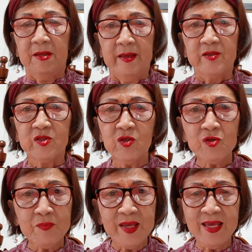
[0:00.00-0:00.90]

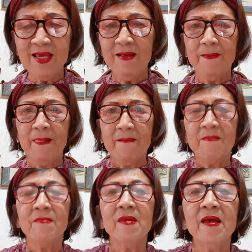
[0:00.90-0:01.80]
Excuse me.
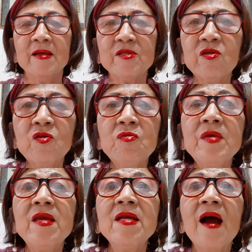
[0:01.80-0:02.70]
Excuse
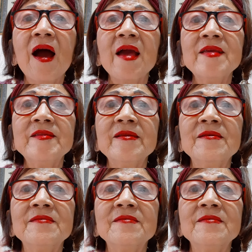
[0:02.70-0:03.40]
me, guys.